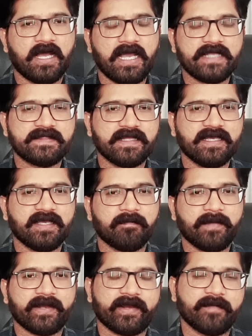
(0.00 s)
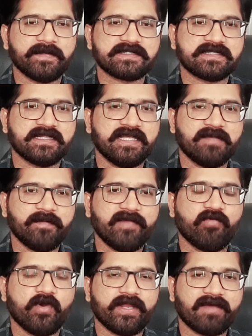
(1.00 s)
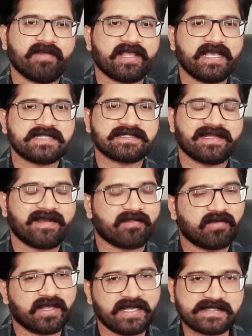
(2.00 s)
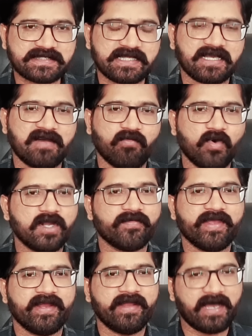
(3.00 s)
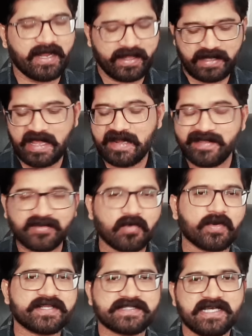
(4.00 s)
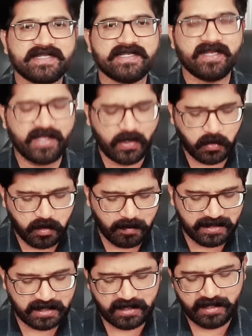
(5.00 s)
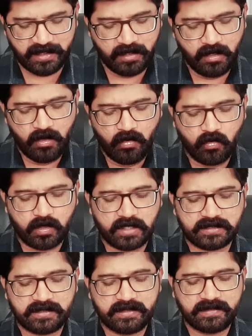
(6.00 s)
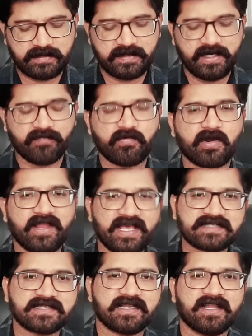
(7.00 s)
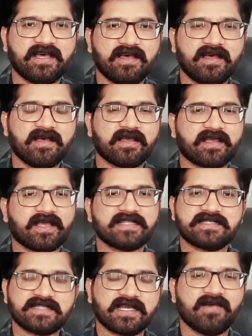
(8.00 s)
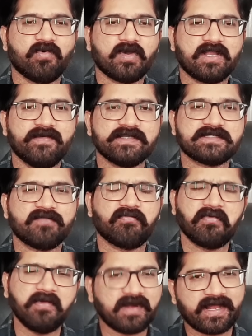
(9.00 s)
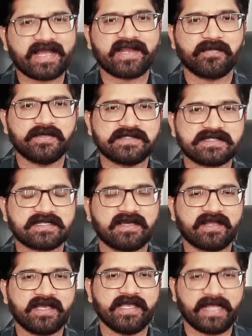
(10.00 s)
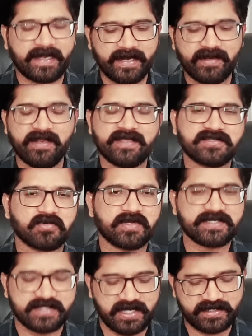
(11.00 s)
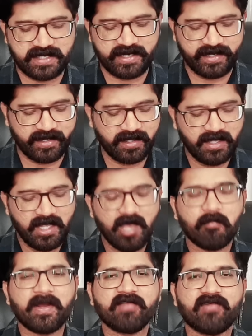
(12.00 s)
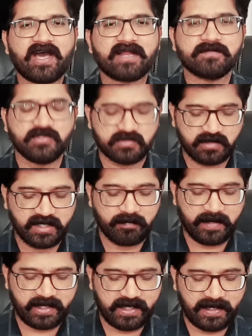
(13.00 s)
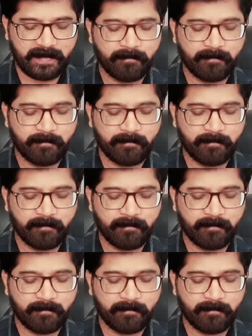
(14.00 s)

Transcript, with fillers: అయితే బెటర్ అనిపిస్తుంది మీ ఓటు ఎవరికి వేస్తానని కూడా ఖచ్చితంగా ఓటు వేయండి అలాగే లింక్ కూడా షేర్ చేయండి ఎక్కువ మందికి ఒక త్రీ ఫోర్ ల్యాక్స్ అన్న ఖచ్చితంగా ఓట్లు వేస్తే ఫుల్ క్లారిటీ వచ్చేస్తుంది కనుక ఈ రెండు లింక్స్ కూడా షేర్ చేయండి మరి ఈ వారం చూసుకుంటే ఇప్పటికే